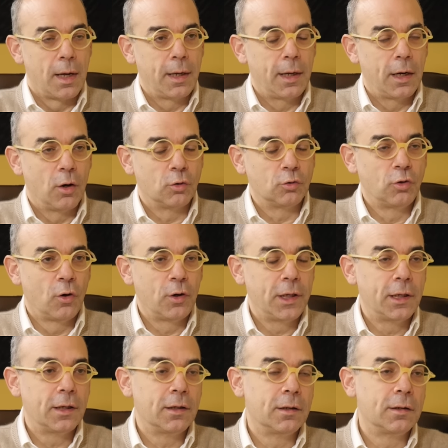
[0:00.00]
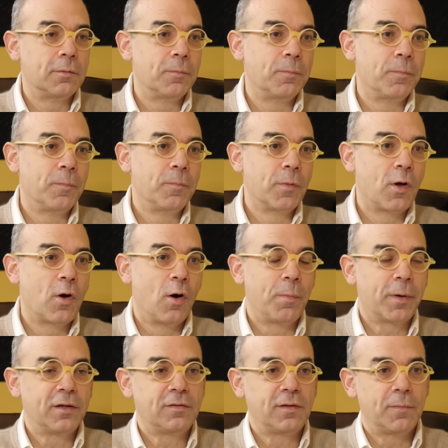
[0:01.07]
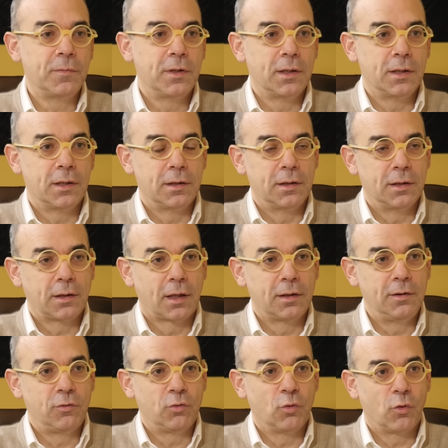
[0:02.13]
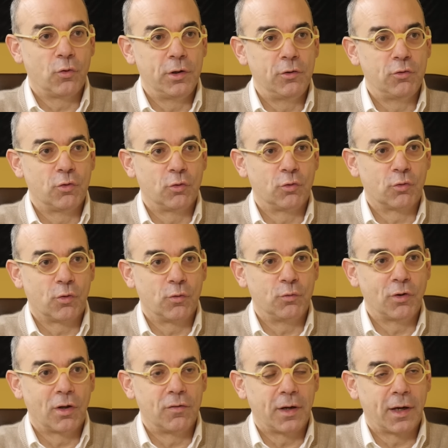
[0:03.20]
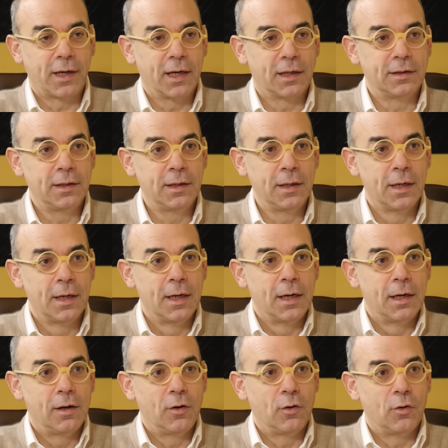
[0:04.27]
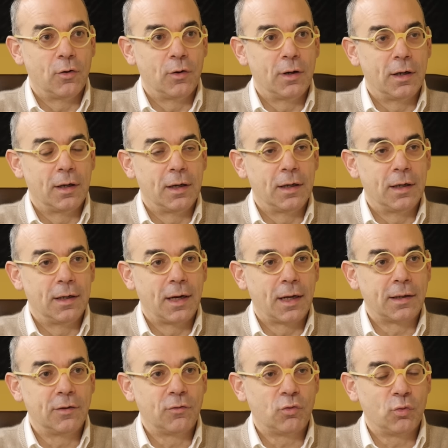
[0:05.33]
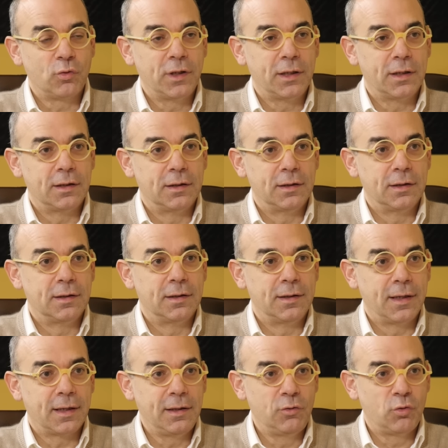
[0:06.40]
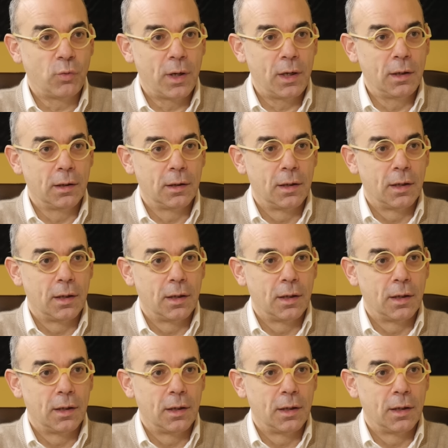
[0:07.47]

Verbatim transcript: Et alors, dans les grands préceptes des, traditions religieuses que vous avez regardées, euh, la question des, des rituels,